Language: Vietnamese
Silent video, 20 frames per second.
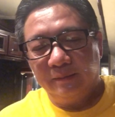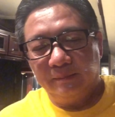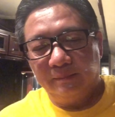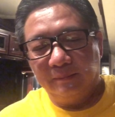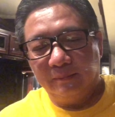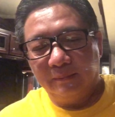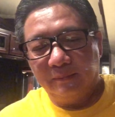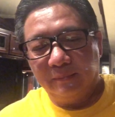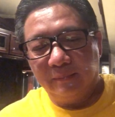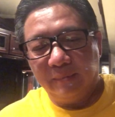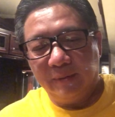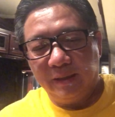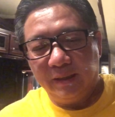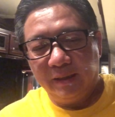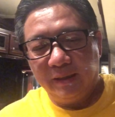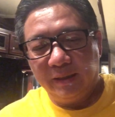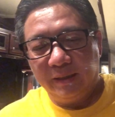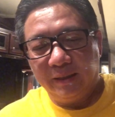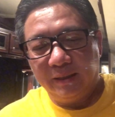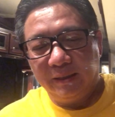
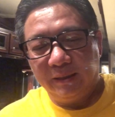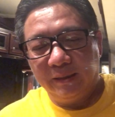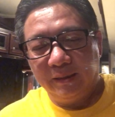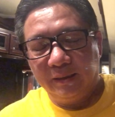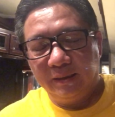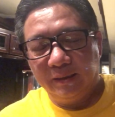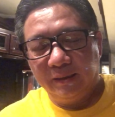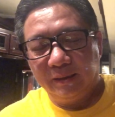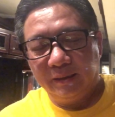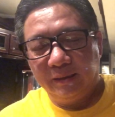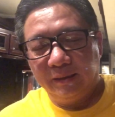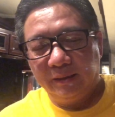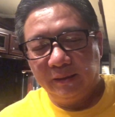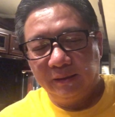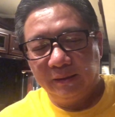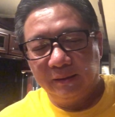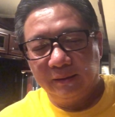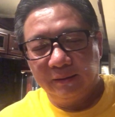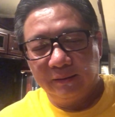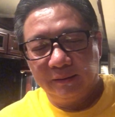mà
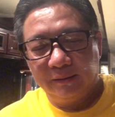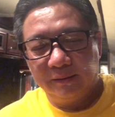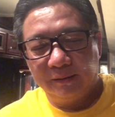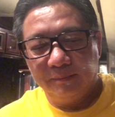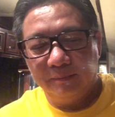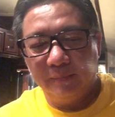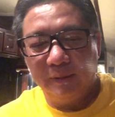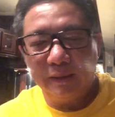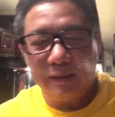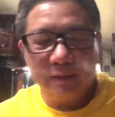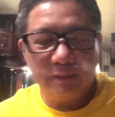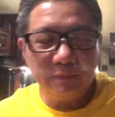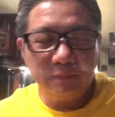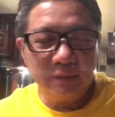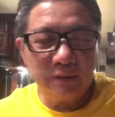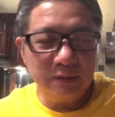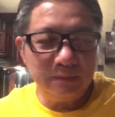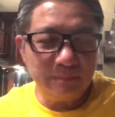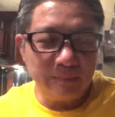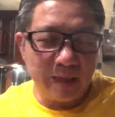mình không có
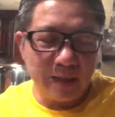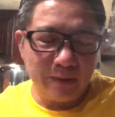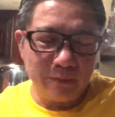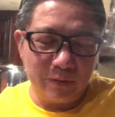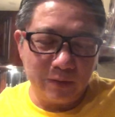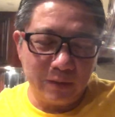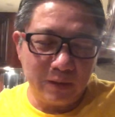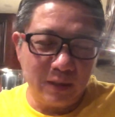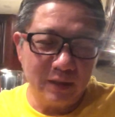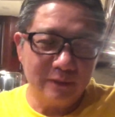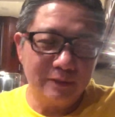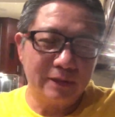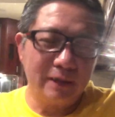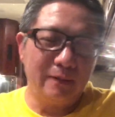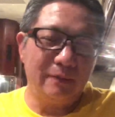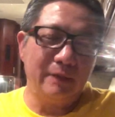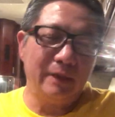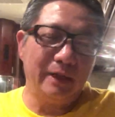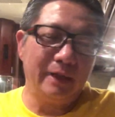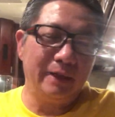đường bay qua nó làm
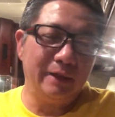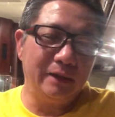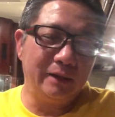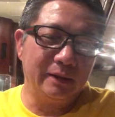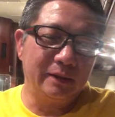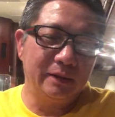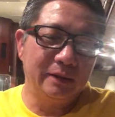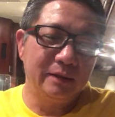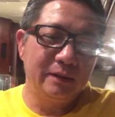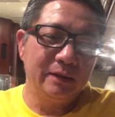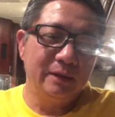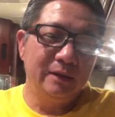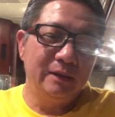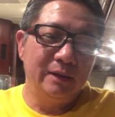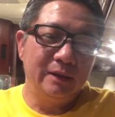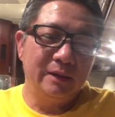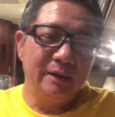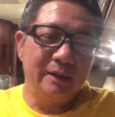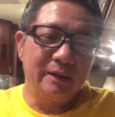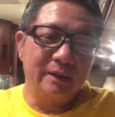sao ở lây được
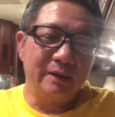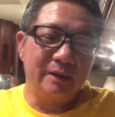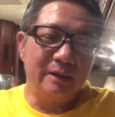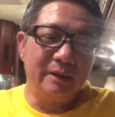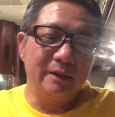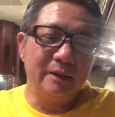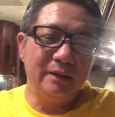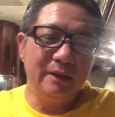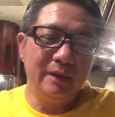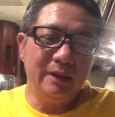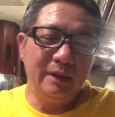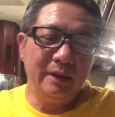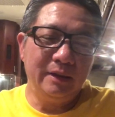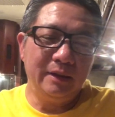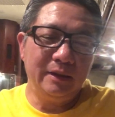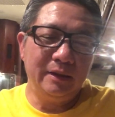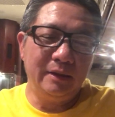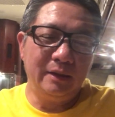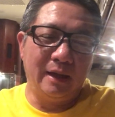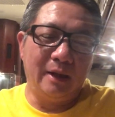là nó
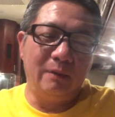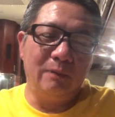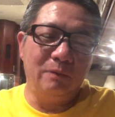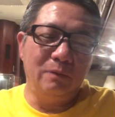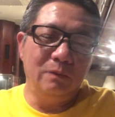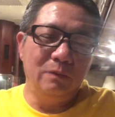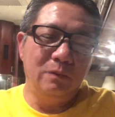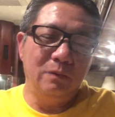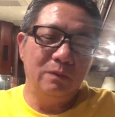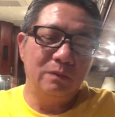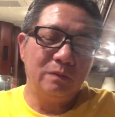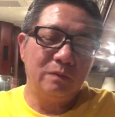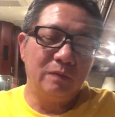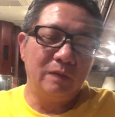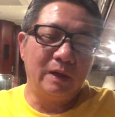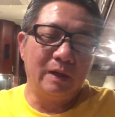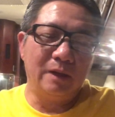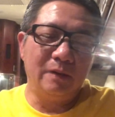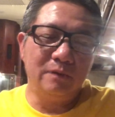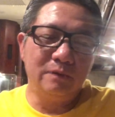đi lậu
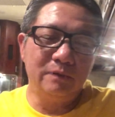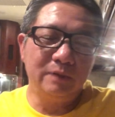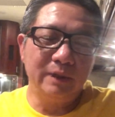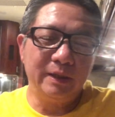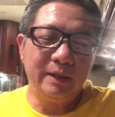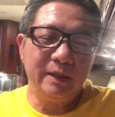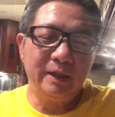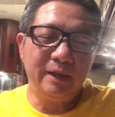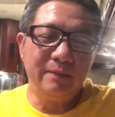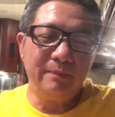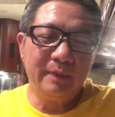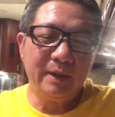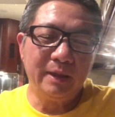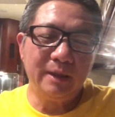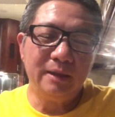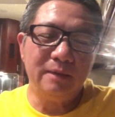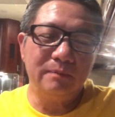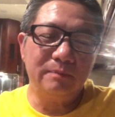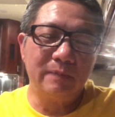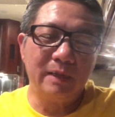lậu thì đi mấy
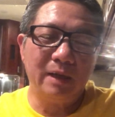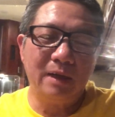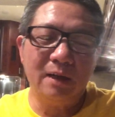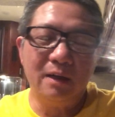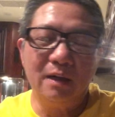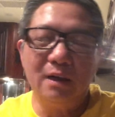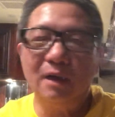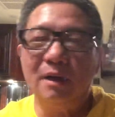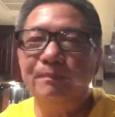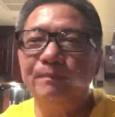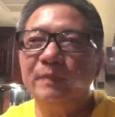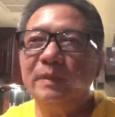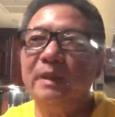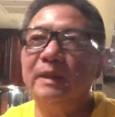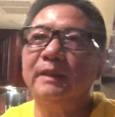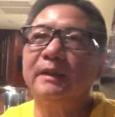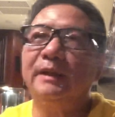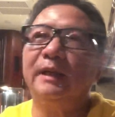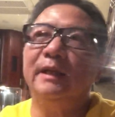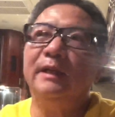đường đo ôm như
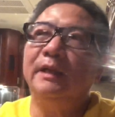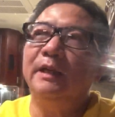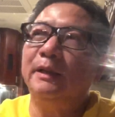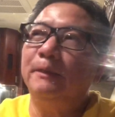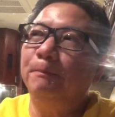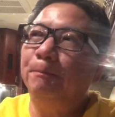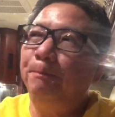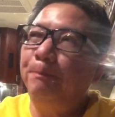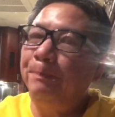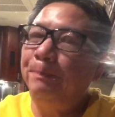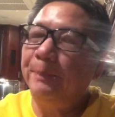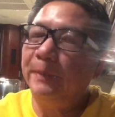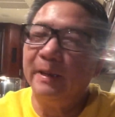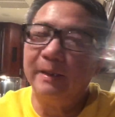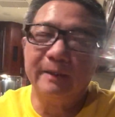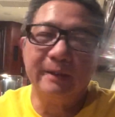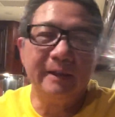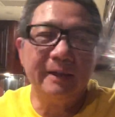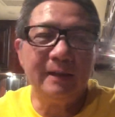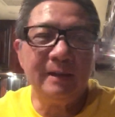ở tây ninh
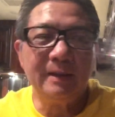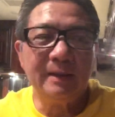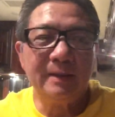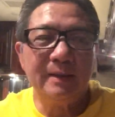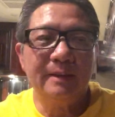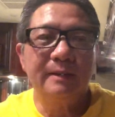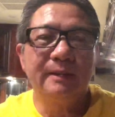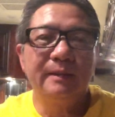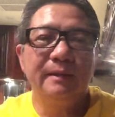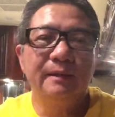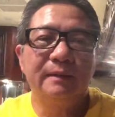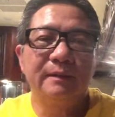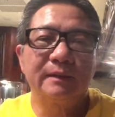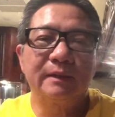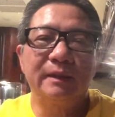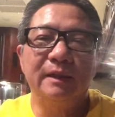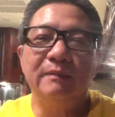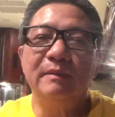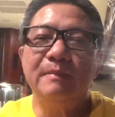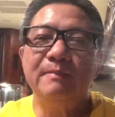hà tiên
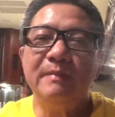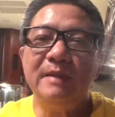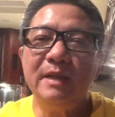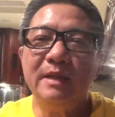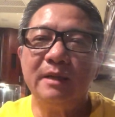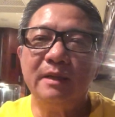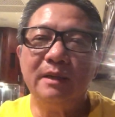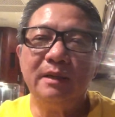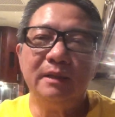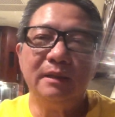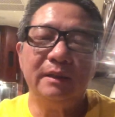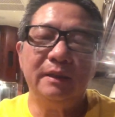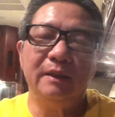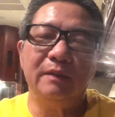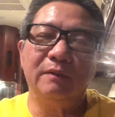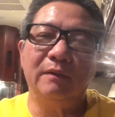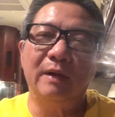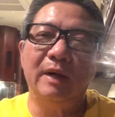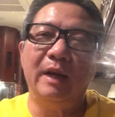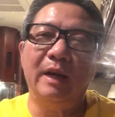tự bên miên á, đi
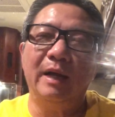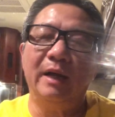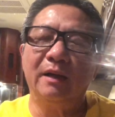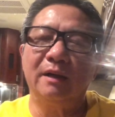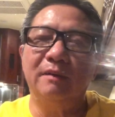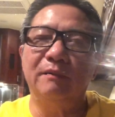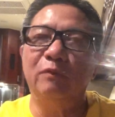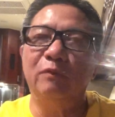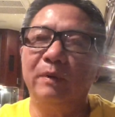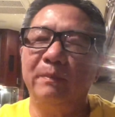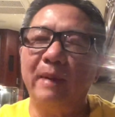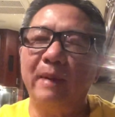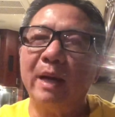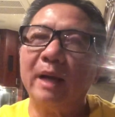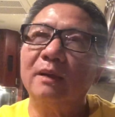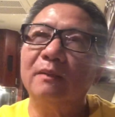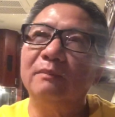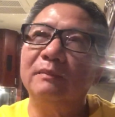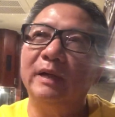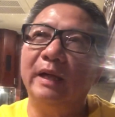qua rồi
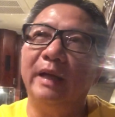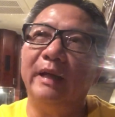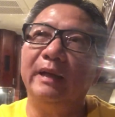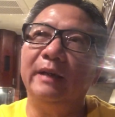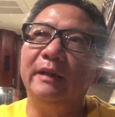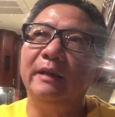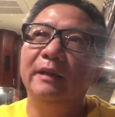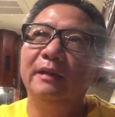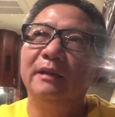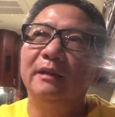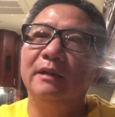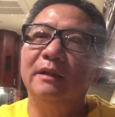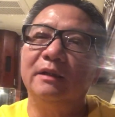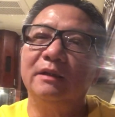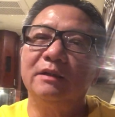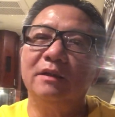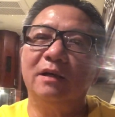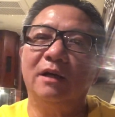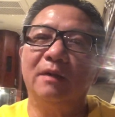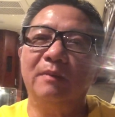bắc cũng vậy rồi
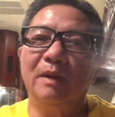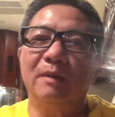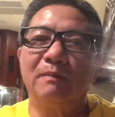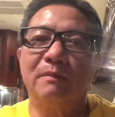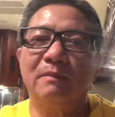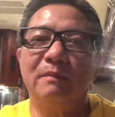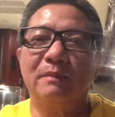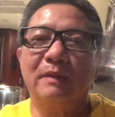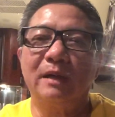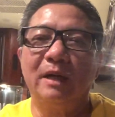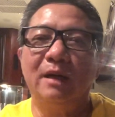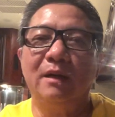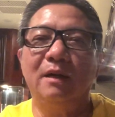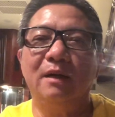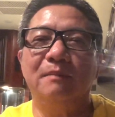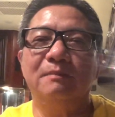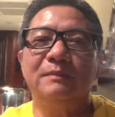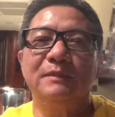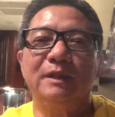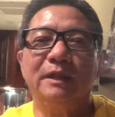cho mấy ông đo
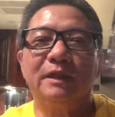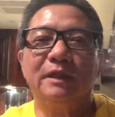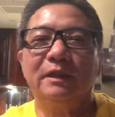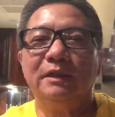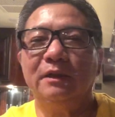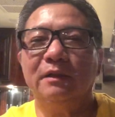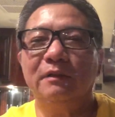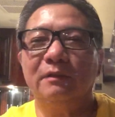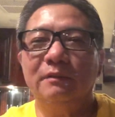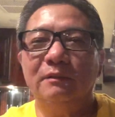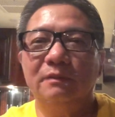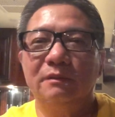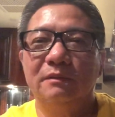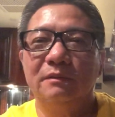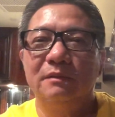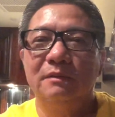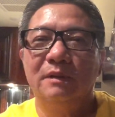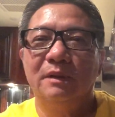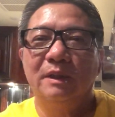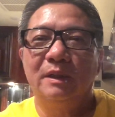ôm chừng nhiêu
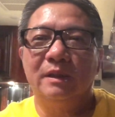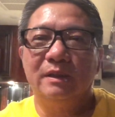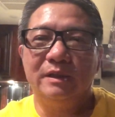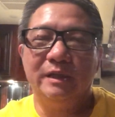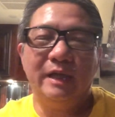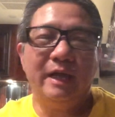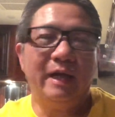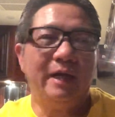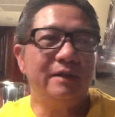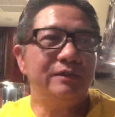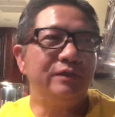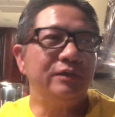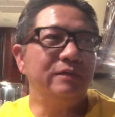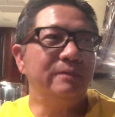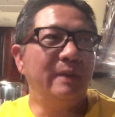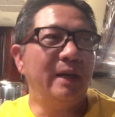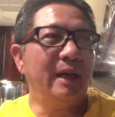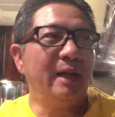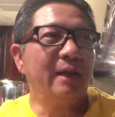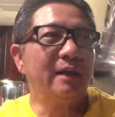vài triệu
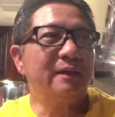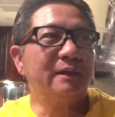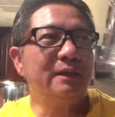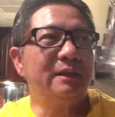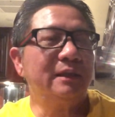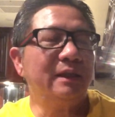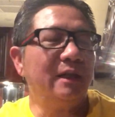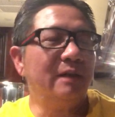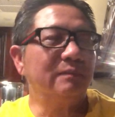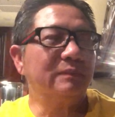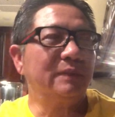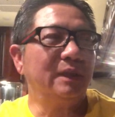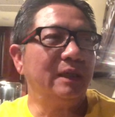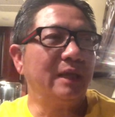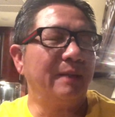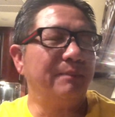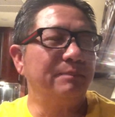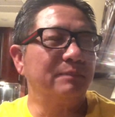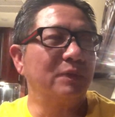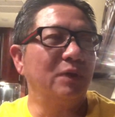bạc rồi tính ra không tới
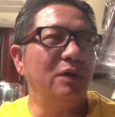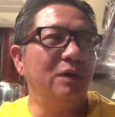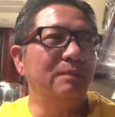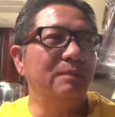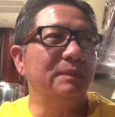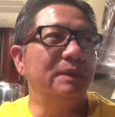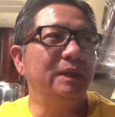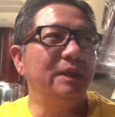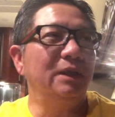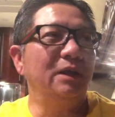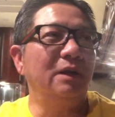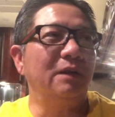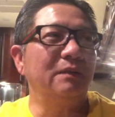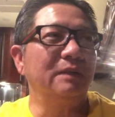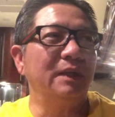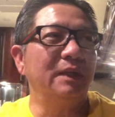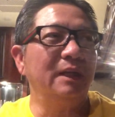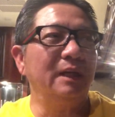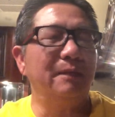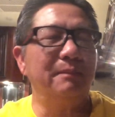5 đô 10
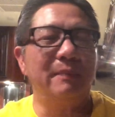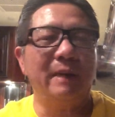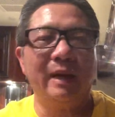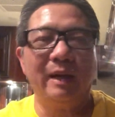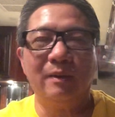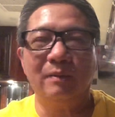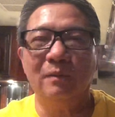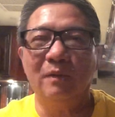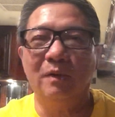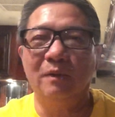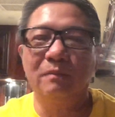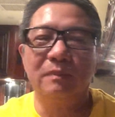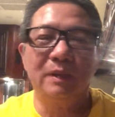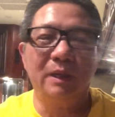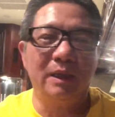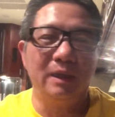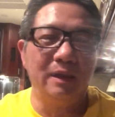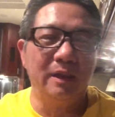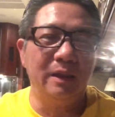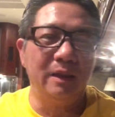đô nữa là mang một
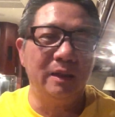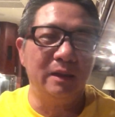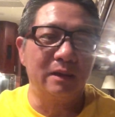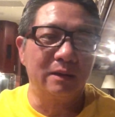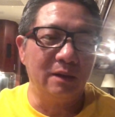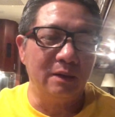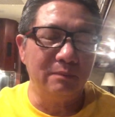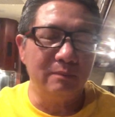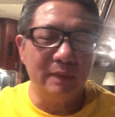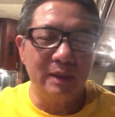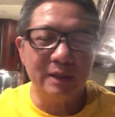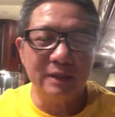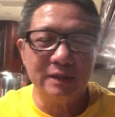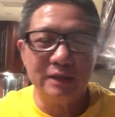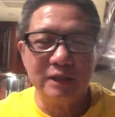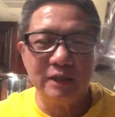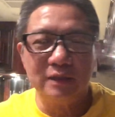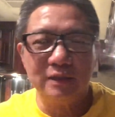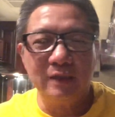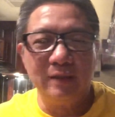uh, con bệnh
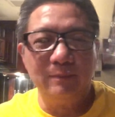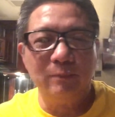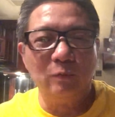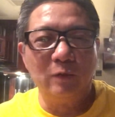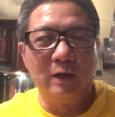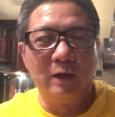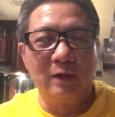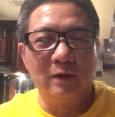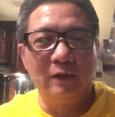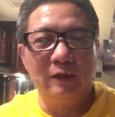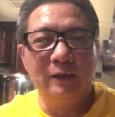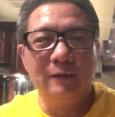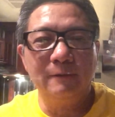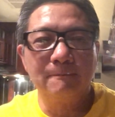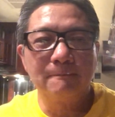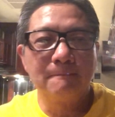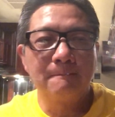truyền nhiễm qua rồi